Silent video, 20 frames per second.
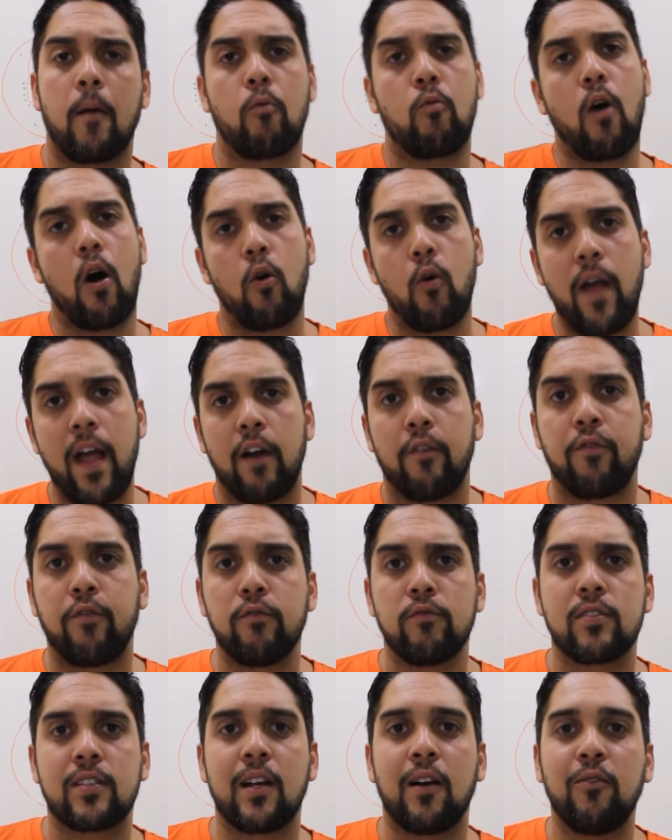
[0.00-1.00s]
Qual é a
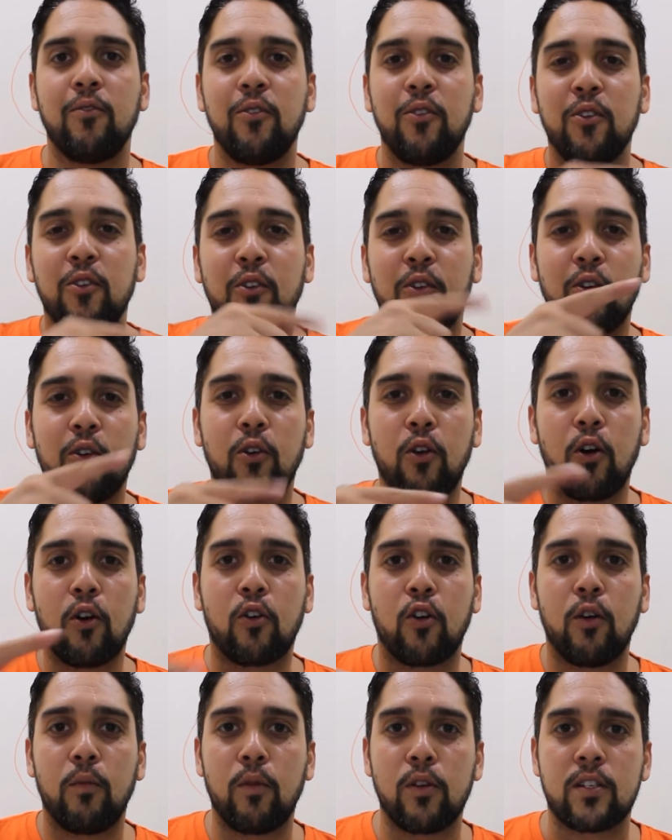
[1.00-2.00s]
função?
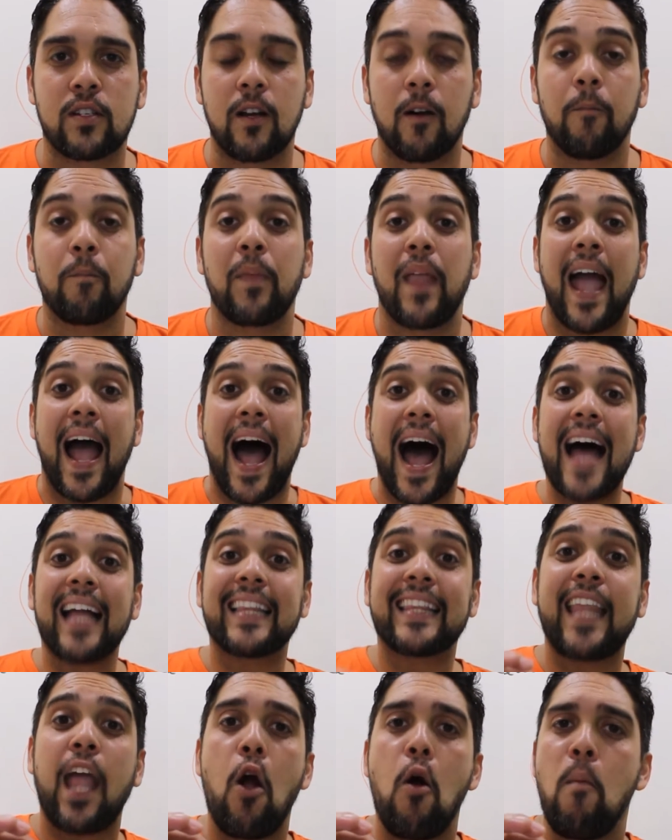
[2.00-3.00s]
locomoção.
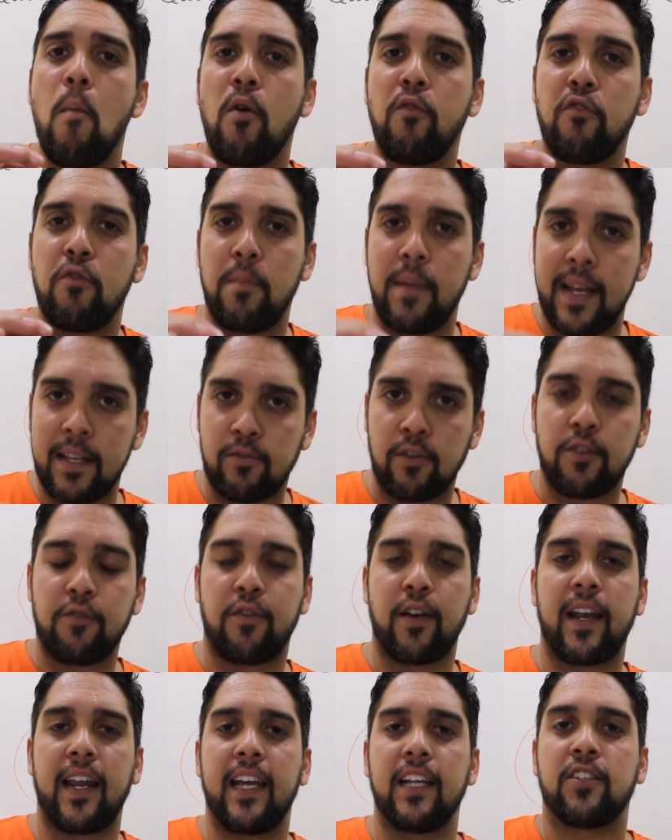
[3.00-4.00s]
Até o movimento é
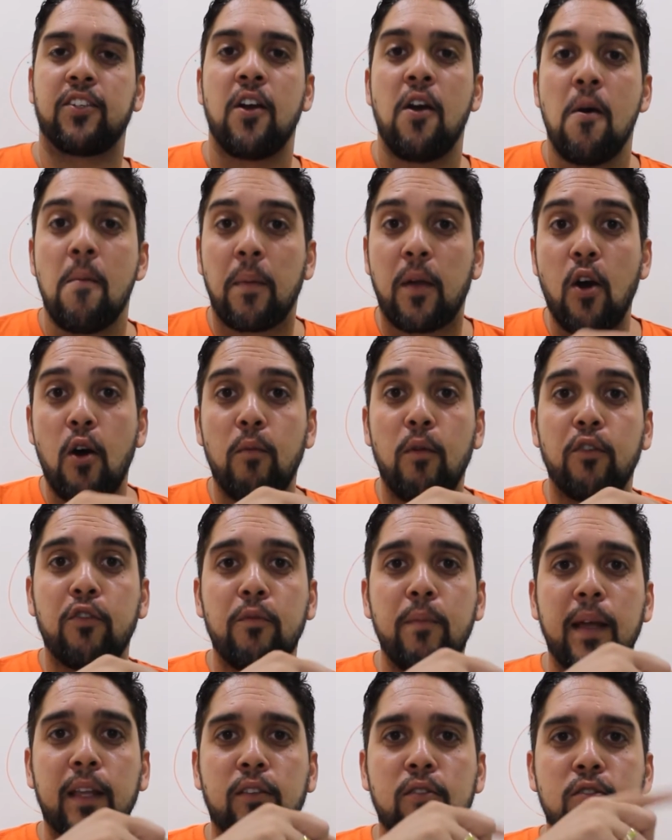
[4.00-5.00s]
diferente, porque o
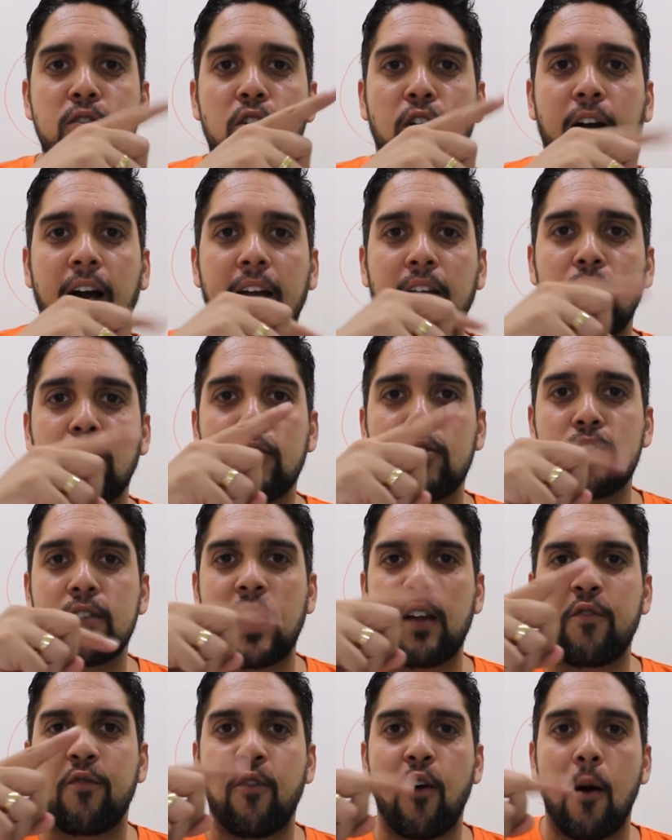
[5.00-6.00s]
movimento nos eucariotos
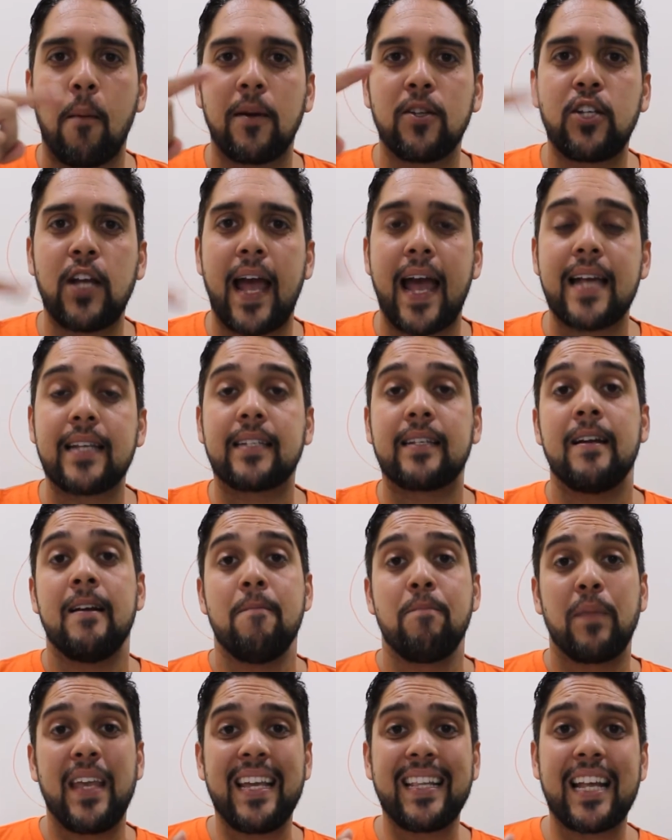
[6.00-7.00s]
é em forma de S
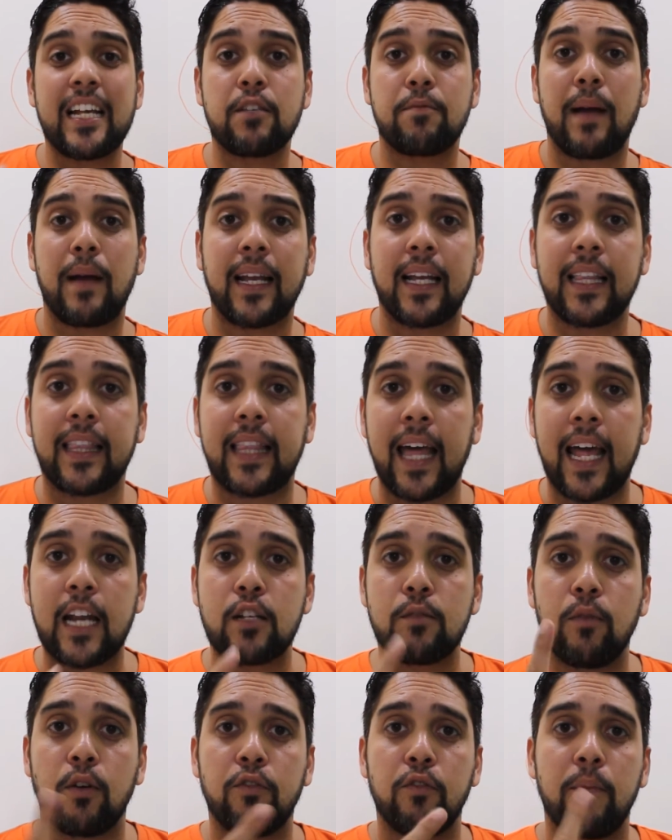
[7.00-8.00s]
e nas
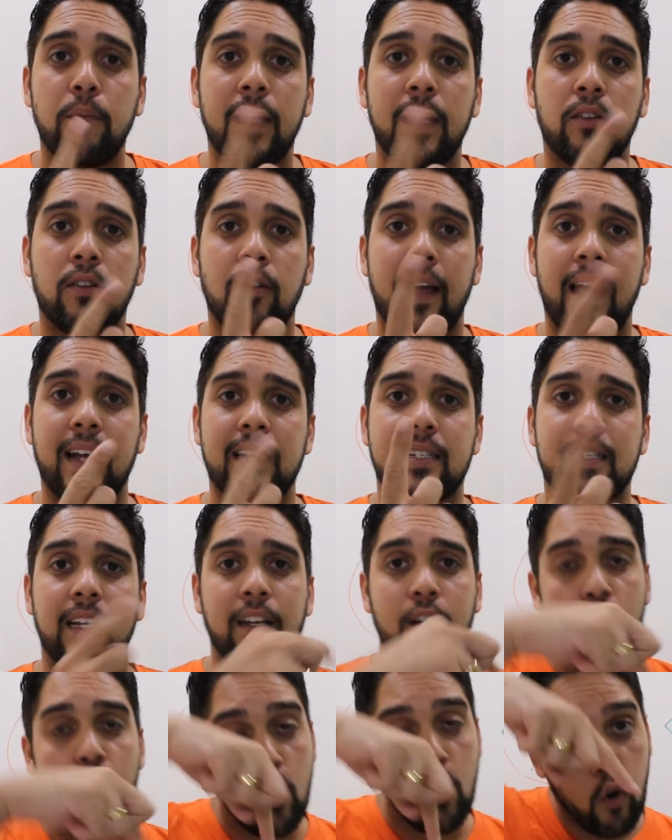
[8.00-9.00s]
bactérias o movimento é
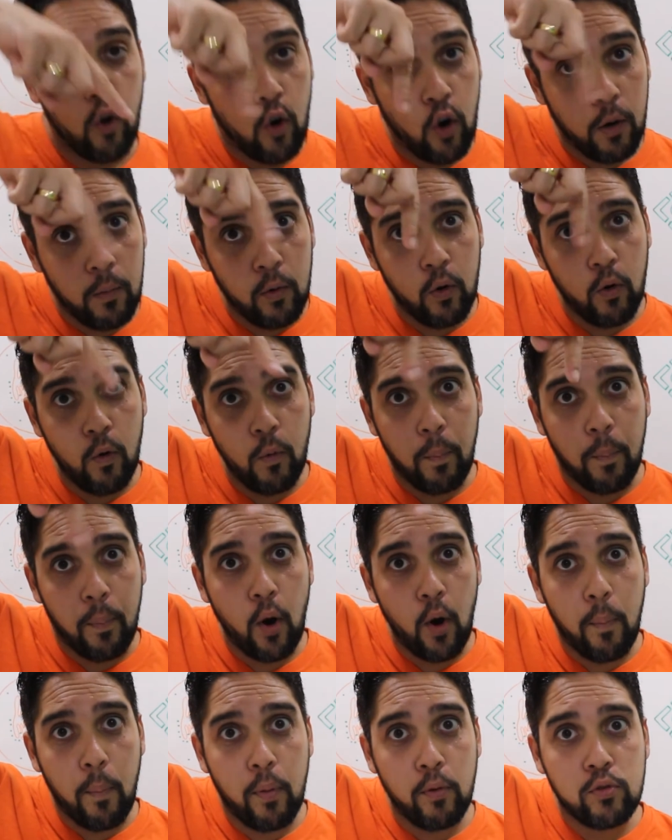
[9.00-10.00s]
assim, como um
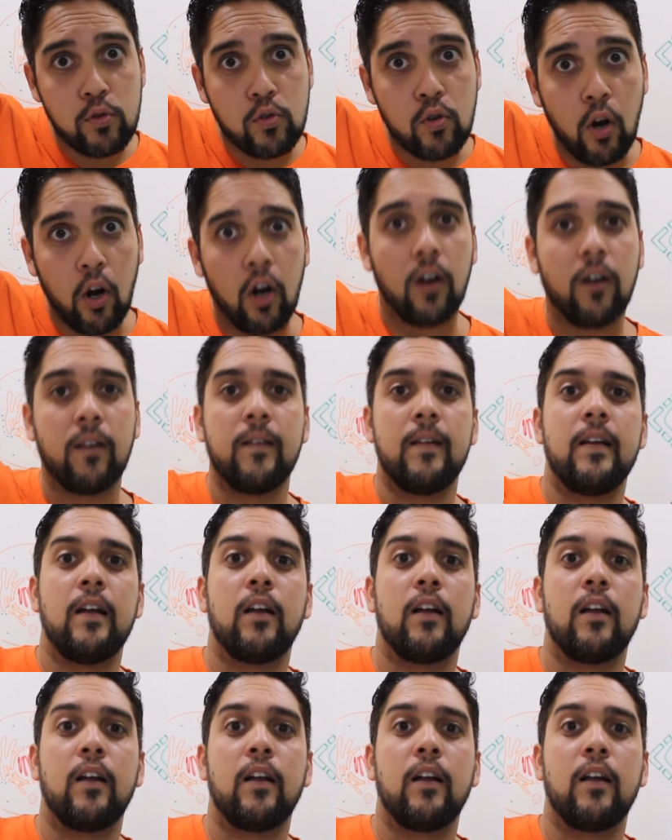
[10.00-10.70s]
propulsor.